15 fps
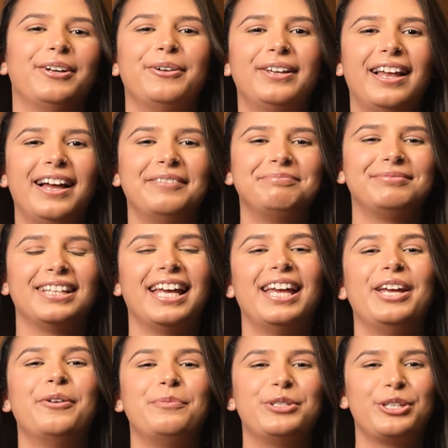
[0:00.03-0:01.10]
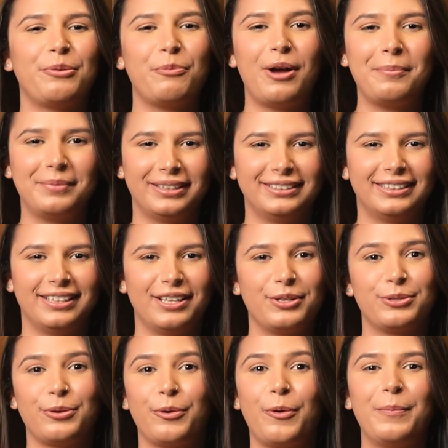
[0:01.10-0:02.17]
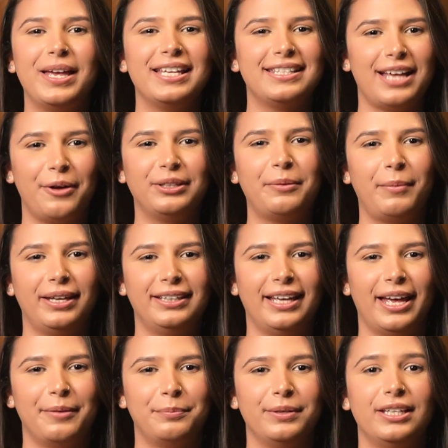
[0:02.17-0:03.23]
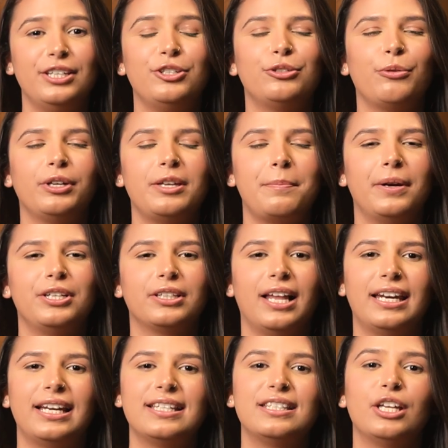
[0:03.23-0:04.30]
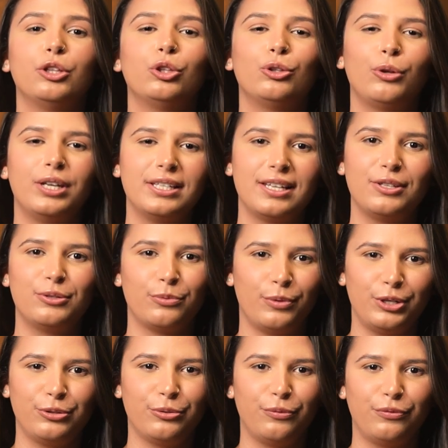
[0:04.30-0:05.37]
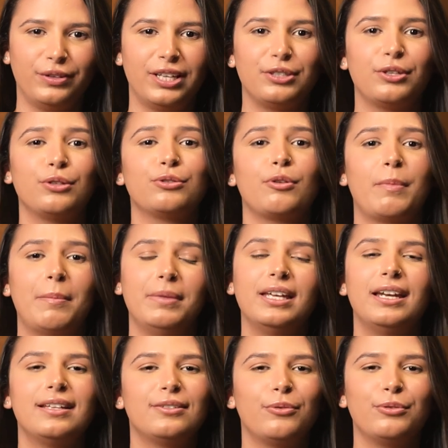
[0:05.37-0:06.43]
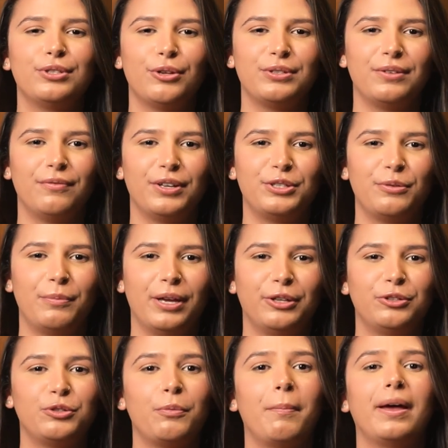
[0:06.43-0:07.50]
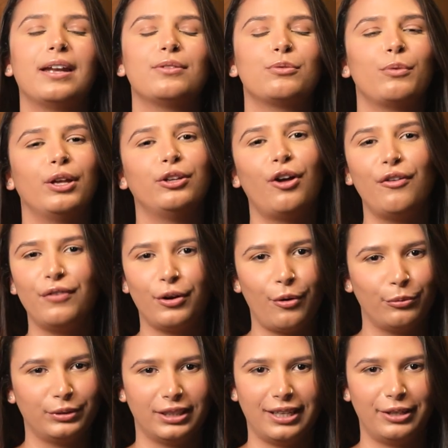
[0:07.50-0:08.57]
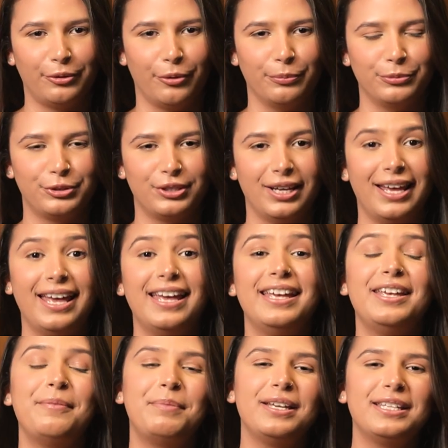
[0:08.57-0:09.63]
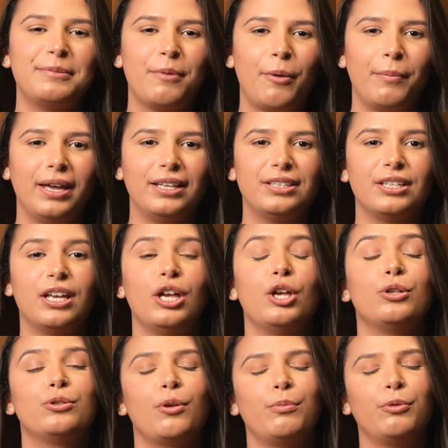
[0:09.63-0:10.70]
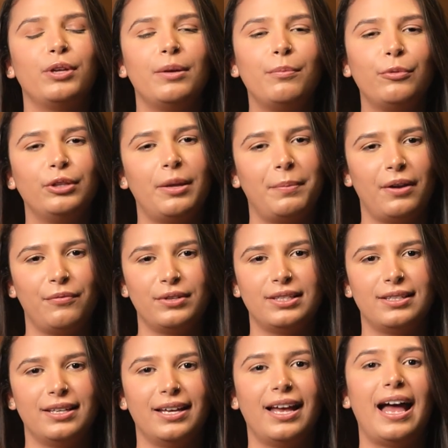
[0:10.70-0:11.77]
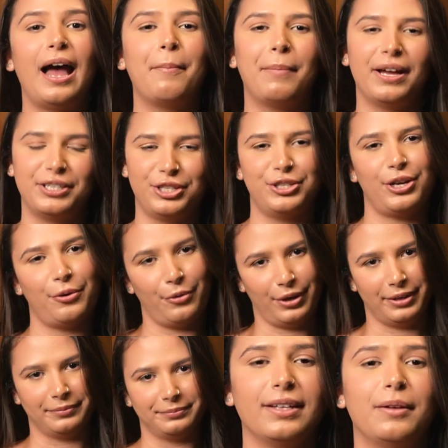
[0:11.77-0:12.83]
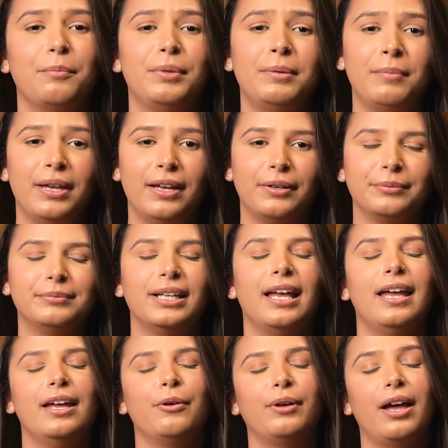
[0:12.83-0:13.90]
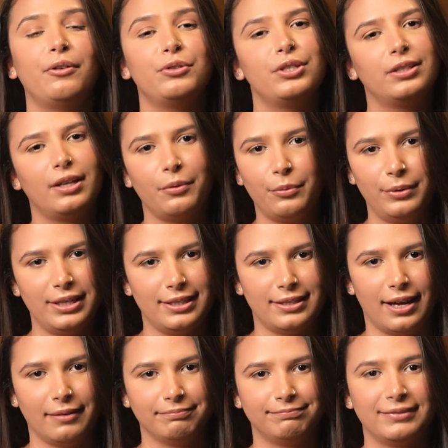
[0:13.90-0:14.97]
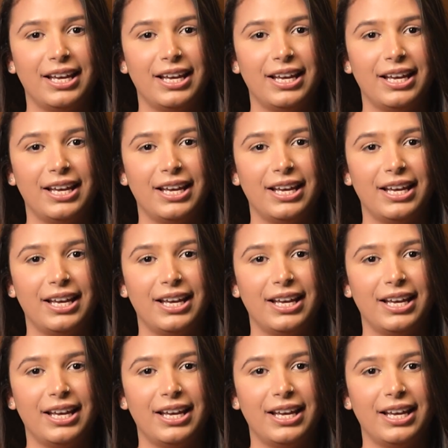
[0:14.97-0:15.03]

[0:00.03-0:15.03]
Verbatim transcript: Olá, eu me chamo Amanda, sou comercial da MyCap e estou aqui para esclarecer todas as suas dúvidas sobre a migração dos seus investimentos para a sua nova conta da Nomus e principalmente sobre o que muda para você a partir de agora. Primeiro, eu quero te tranquilizar.